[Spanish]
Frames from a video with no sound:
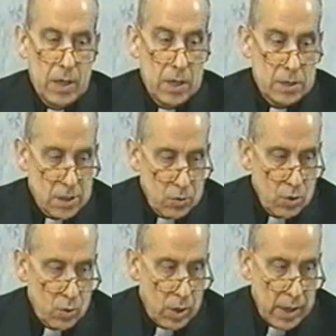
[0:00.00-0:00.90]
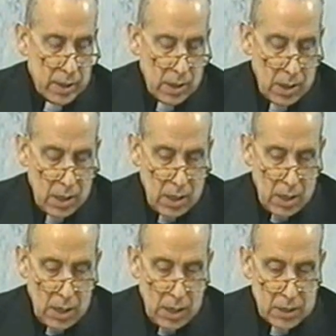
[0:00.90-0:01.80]
En segundo lugar,
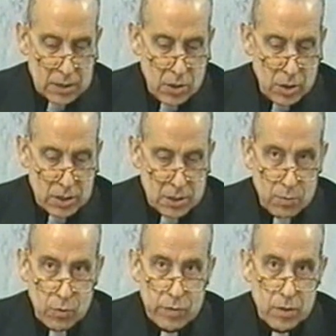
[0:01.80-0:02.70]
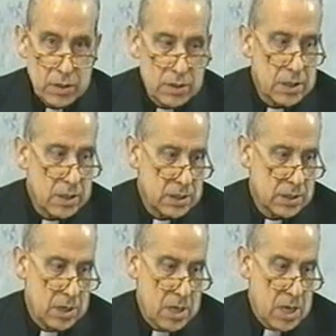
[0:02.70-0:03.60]
las teorías
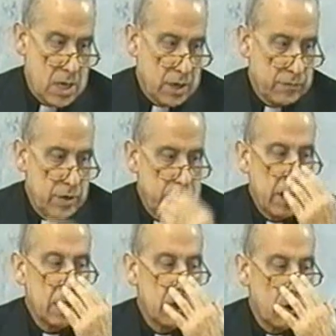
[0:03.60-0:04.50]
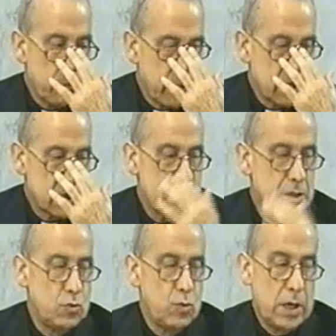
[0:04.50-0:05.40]
evolucionistas afirman que el hombre se
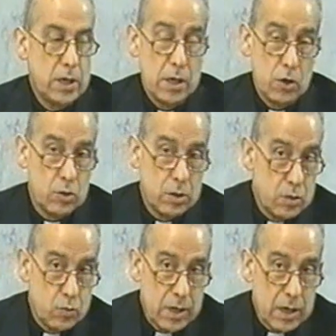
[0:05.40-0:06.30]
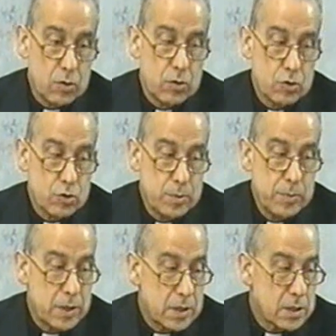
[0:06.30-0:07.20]
sitúa en continuidad con otros
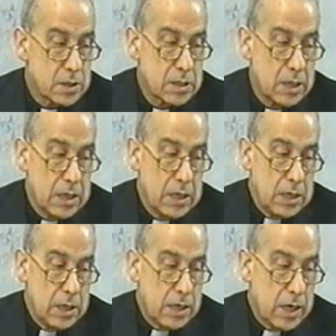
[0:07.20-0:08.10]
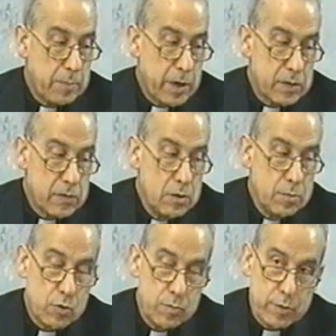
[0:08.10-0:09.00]
vivientes y que ha aparecido
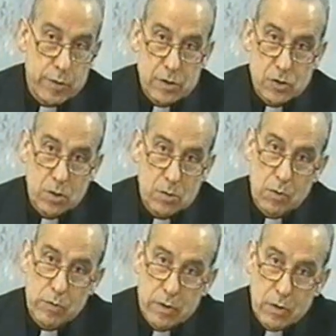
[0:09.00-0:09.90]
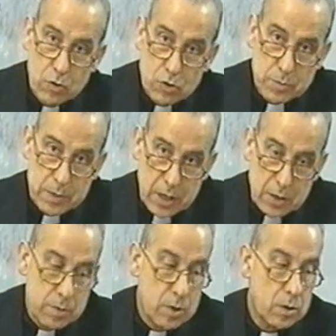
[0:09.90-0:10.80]
por un proceso de evolución cósmica y
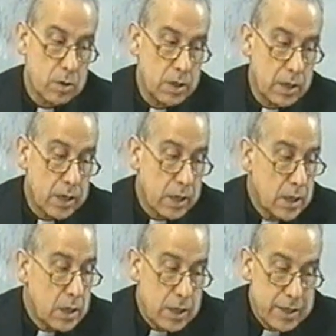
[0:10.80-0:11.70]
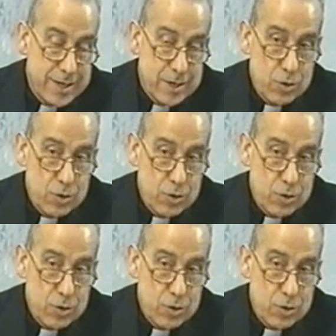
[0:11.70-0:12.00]
biológica lleno